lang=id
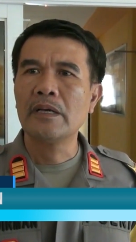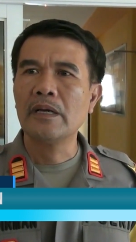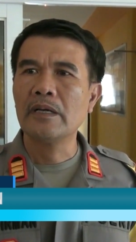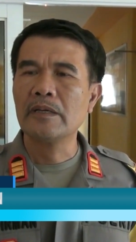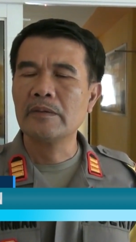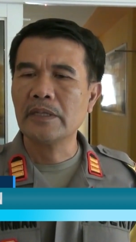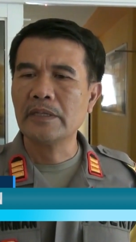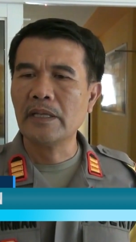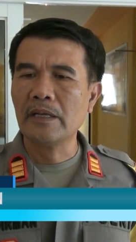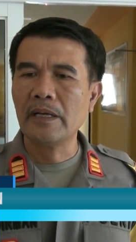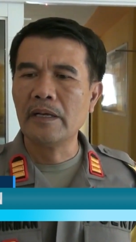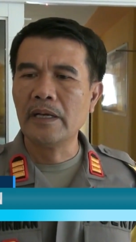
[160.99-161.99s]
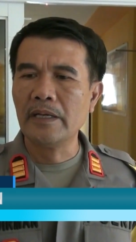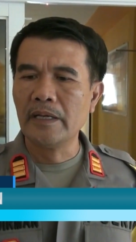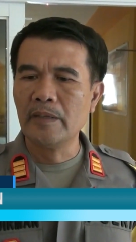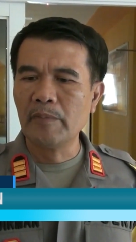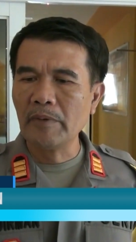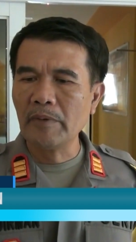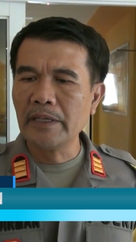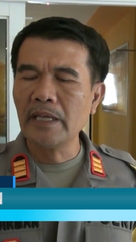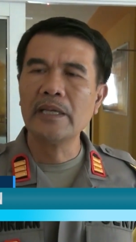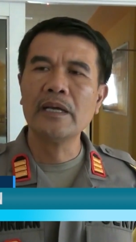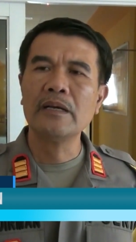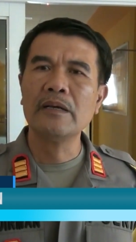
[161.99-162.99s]
uh, tentang anak ini. Memang dia
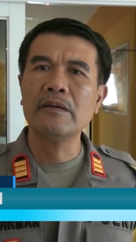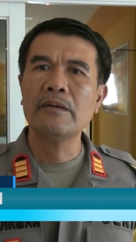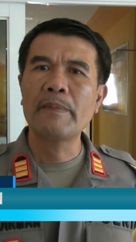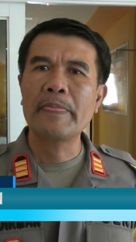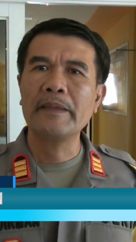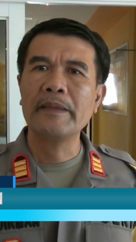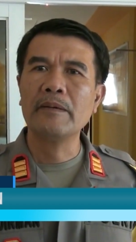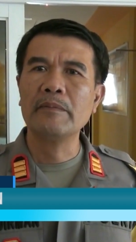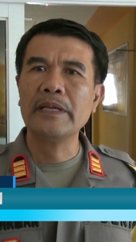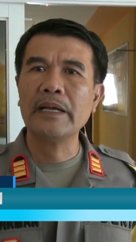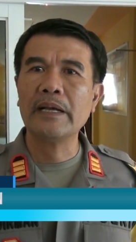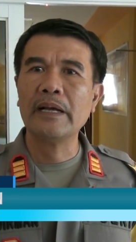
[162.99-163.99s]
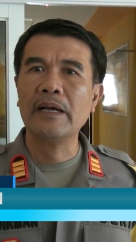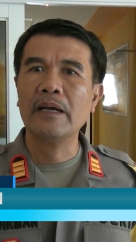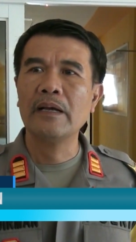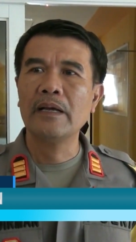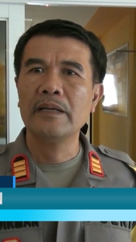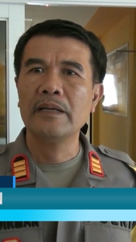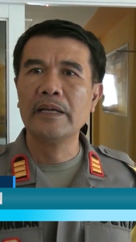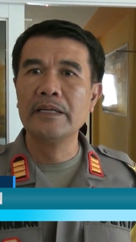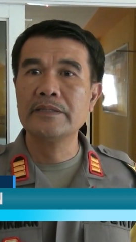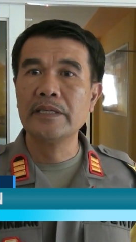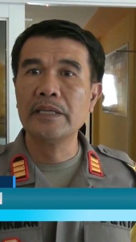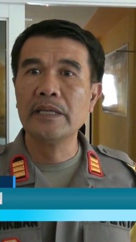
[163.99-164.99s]
yang yang menjaga dengan
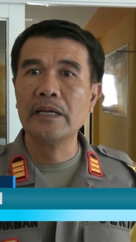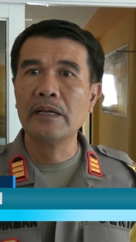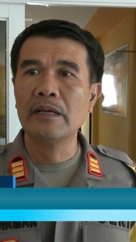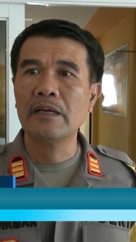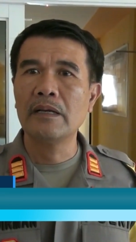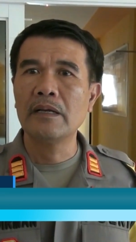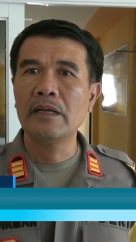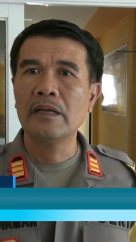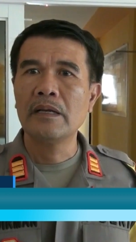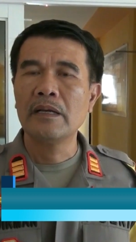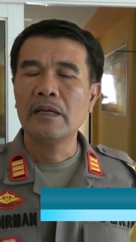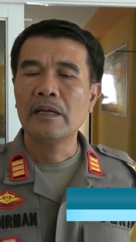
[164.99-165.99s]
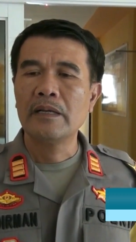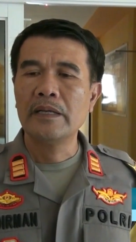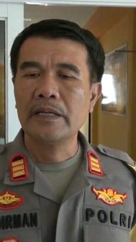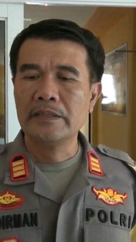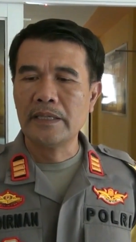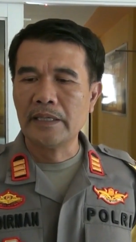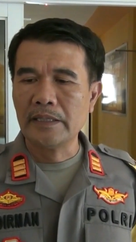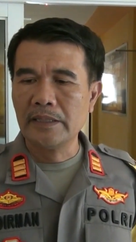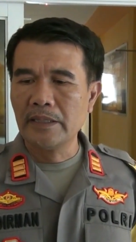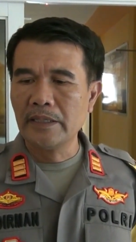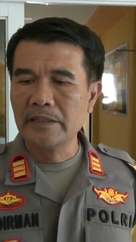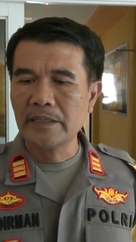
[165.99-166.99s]
istrinya dengan anak
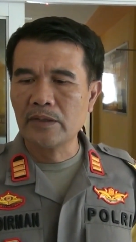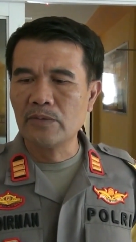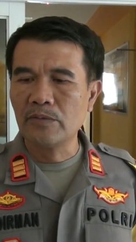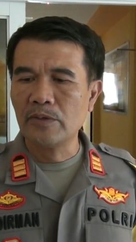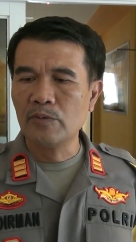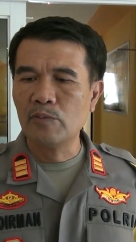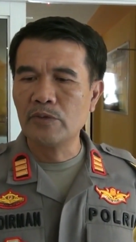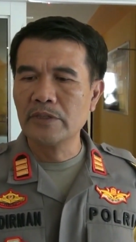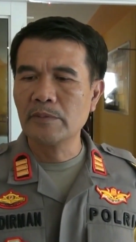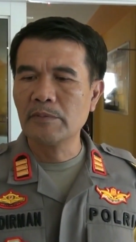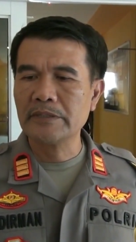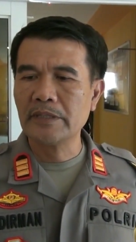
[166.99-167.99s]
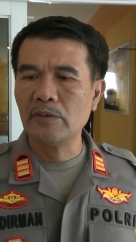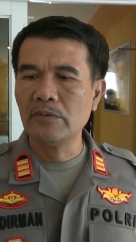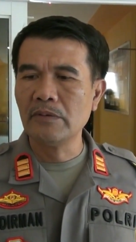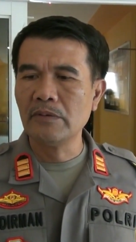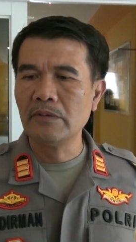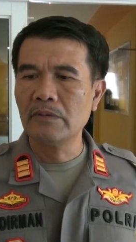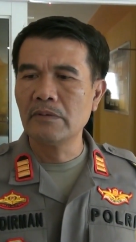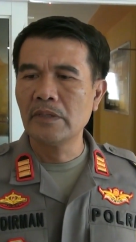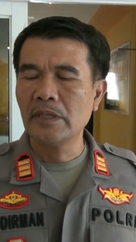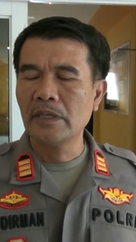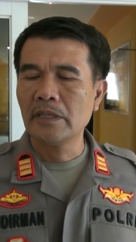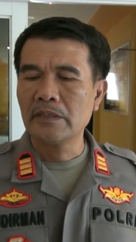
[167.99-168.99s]
tirinya satu umurnya 11 tahun
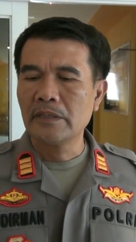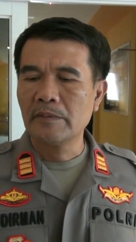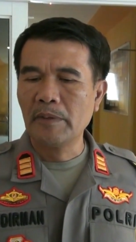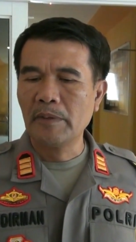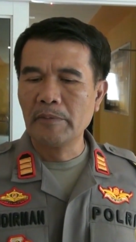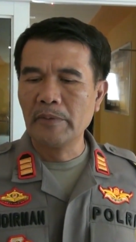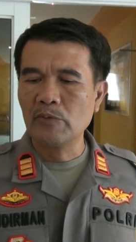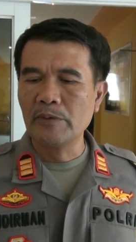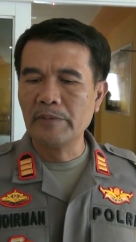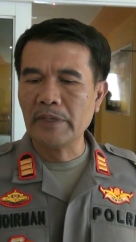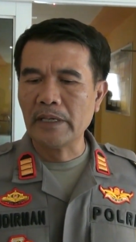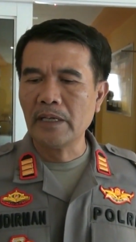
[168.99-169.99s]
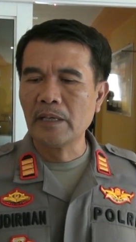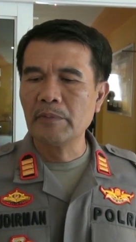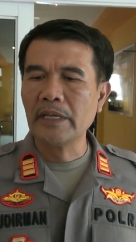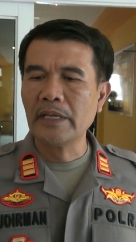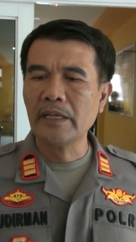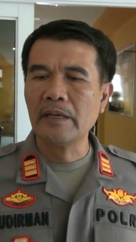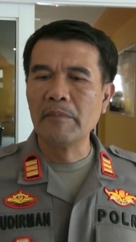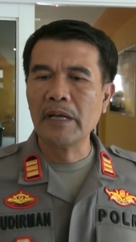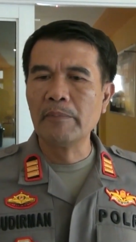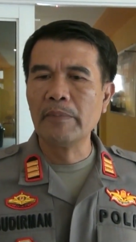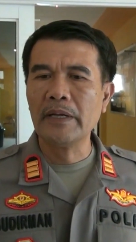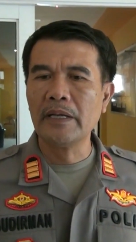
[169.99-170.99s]
yang membetul menjaga kami tanya
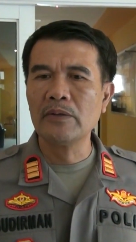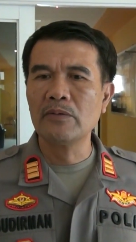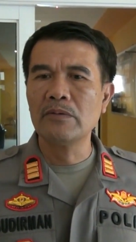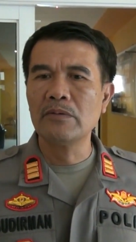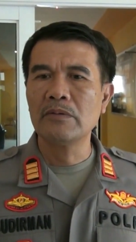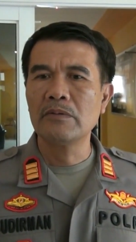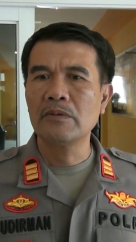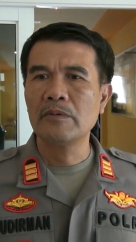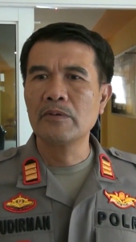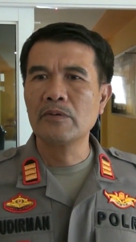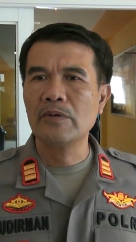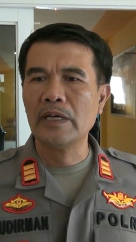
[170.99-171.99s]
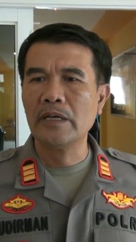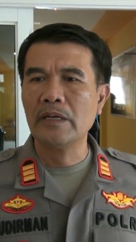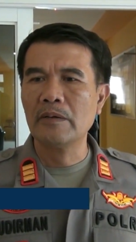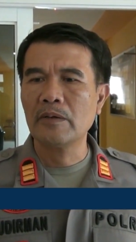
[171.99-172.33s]
mengapa anak itu uh,